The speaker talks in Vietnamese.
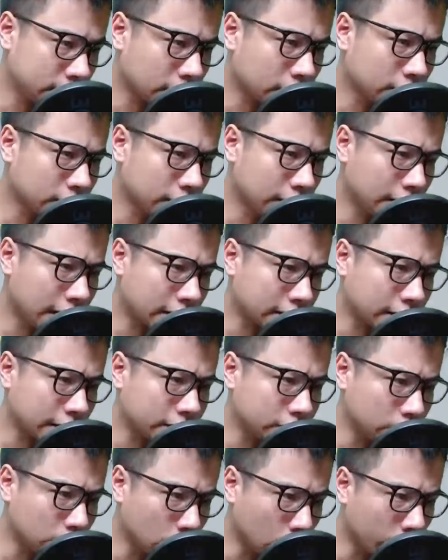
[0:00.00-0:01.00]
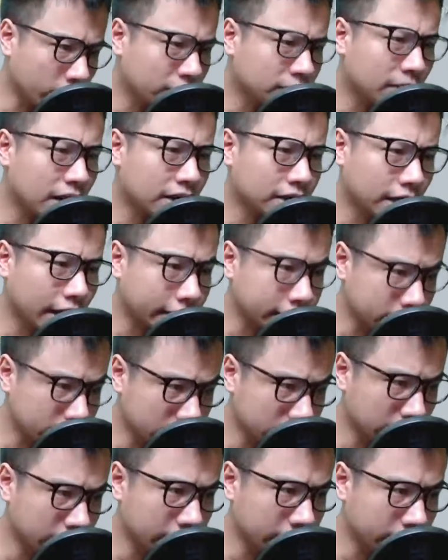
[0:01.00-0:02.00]
Chắc ngươi là thành chủ huyết mãng
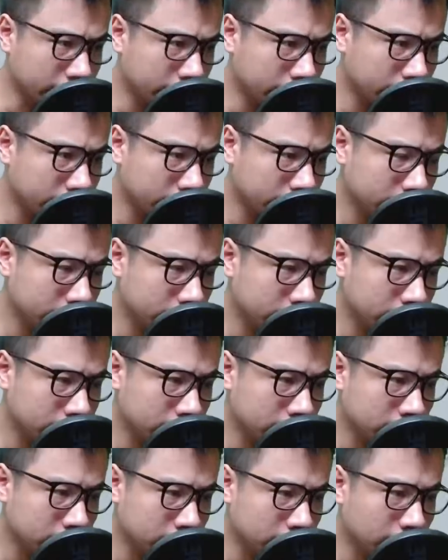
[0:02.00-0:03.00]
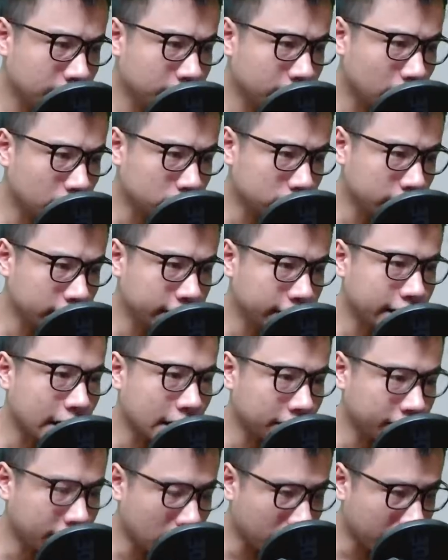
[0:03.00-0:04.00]
thành chứ gì? Lâm Động nhìn
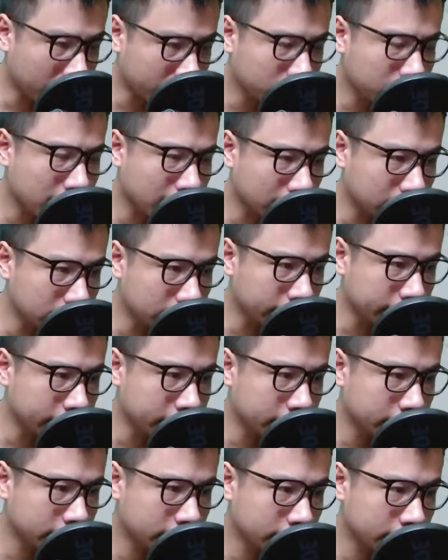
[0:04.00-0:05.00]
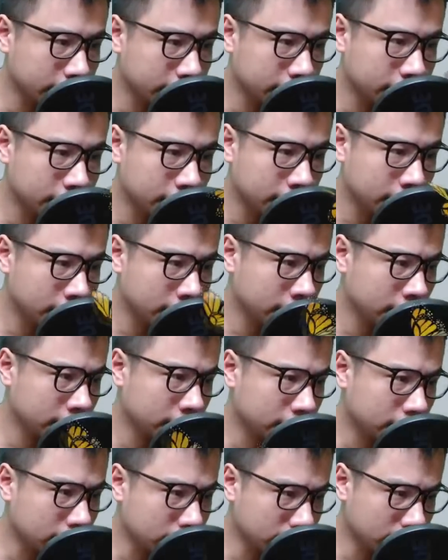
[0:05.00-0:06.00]
thẳng vào hắn mà cười.
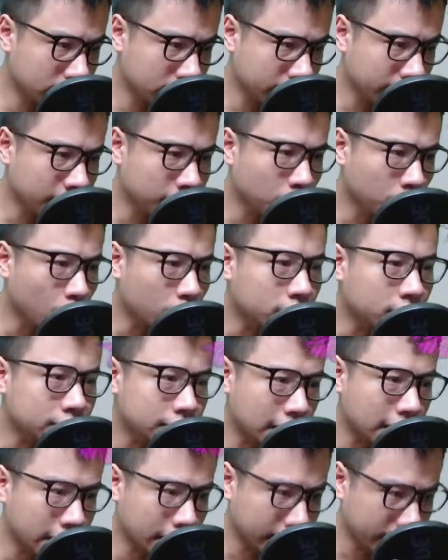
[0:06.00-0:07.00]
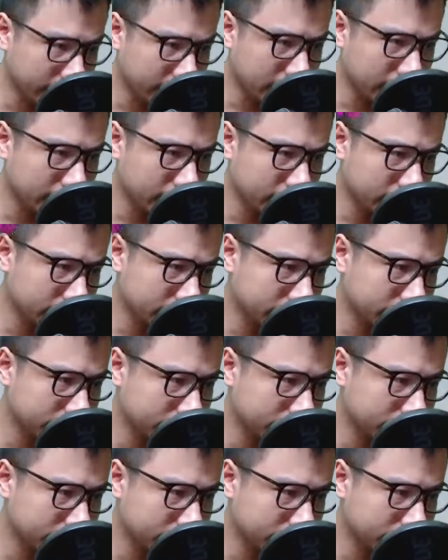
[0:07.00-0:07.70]
Các ngươi đến muộn hơn ta nghĩ đấy.